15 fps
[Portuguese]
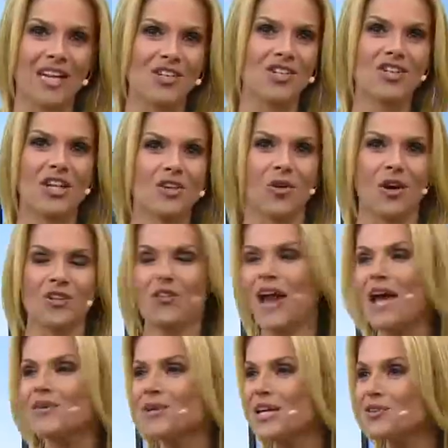Que a gente adora. A gente
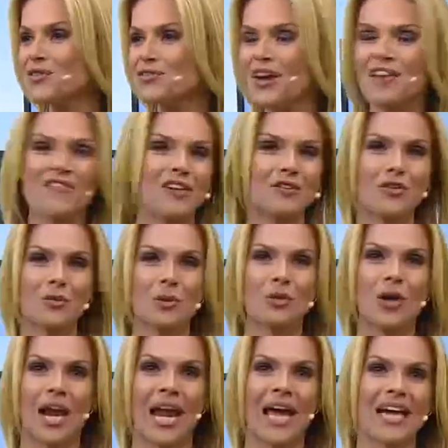fala, ai, o Nando vem, fica todo
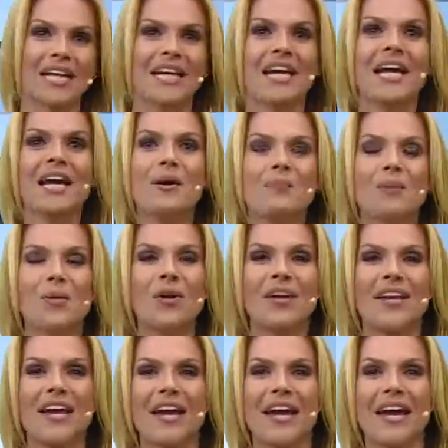mundo alegre,
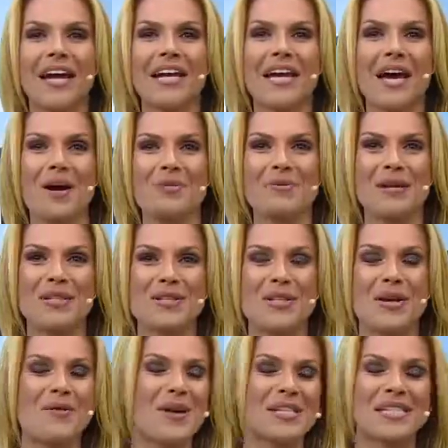porque ele
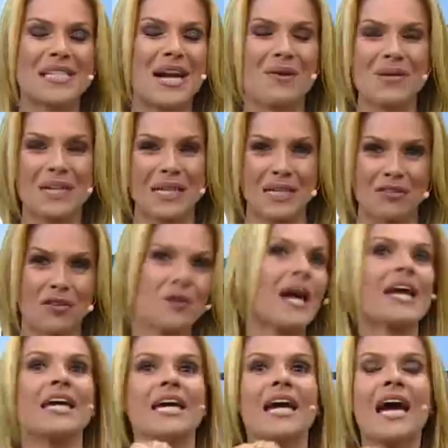realmente tem um astral incrível.
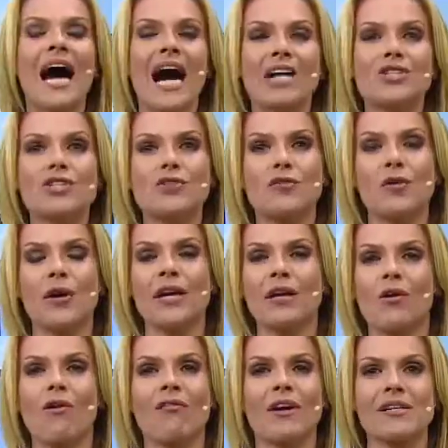E aí, a gente
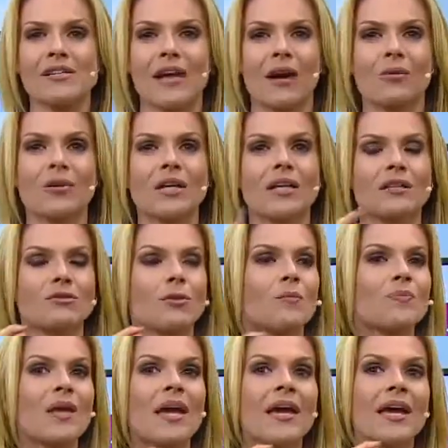foi conversar com o
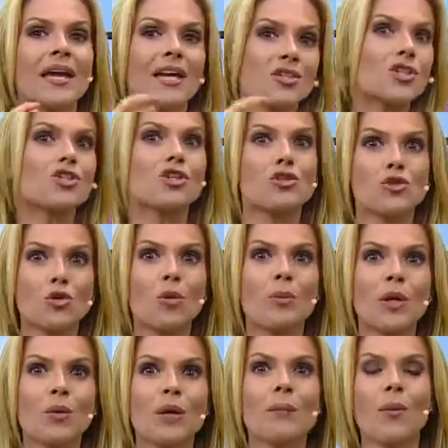Nando e a gente
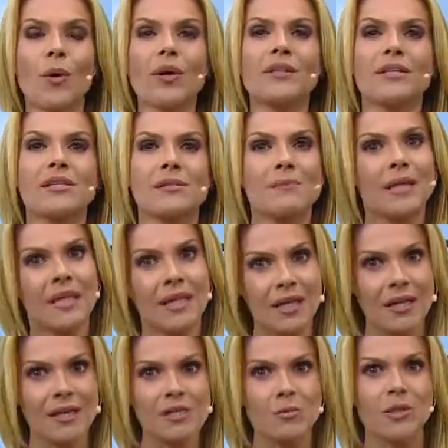descobriu que muitas
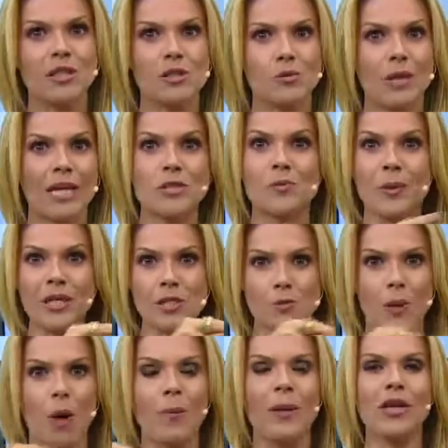meninas, muitas mulheres,
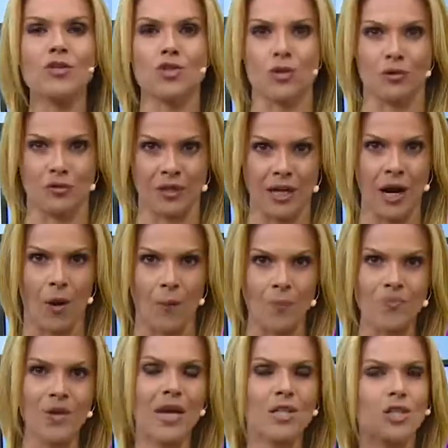principalmente no verão,
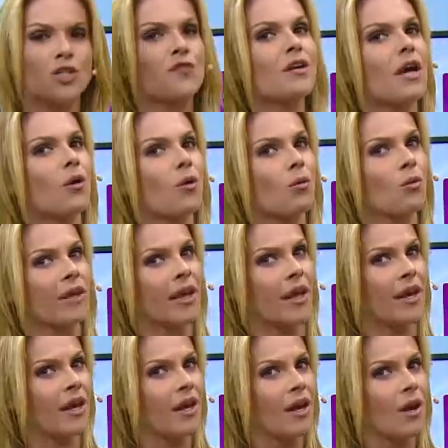a gente fica com o
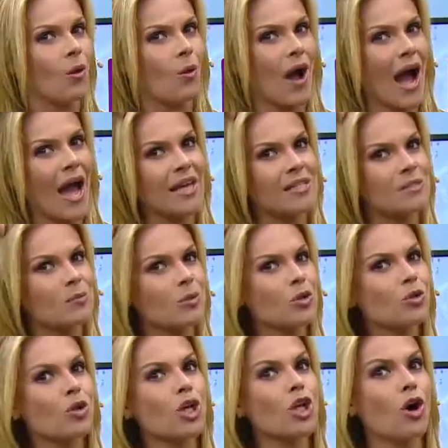quê? Com a raiz
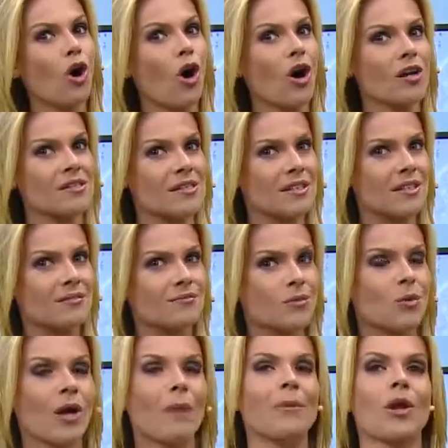muito oleosa,
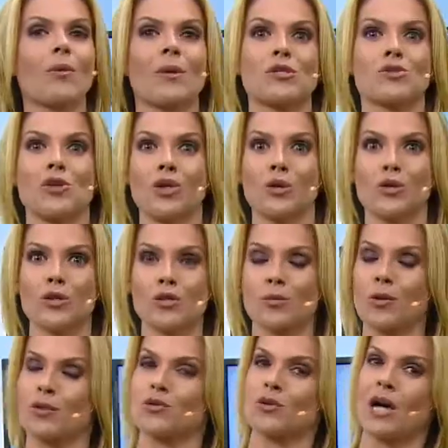com o cabelo mais
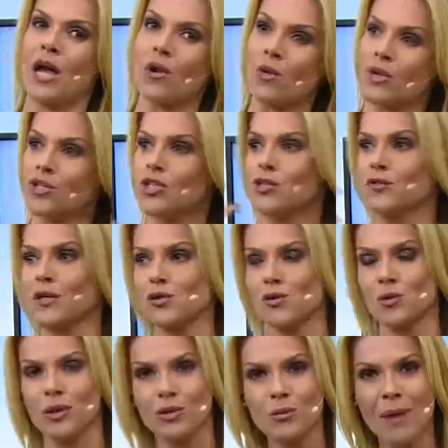oleoso por causa do calor, a gente fica
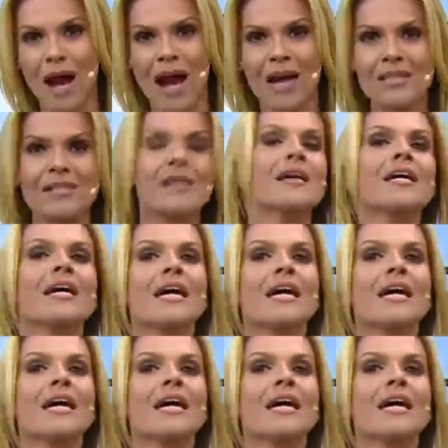suando mais.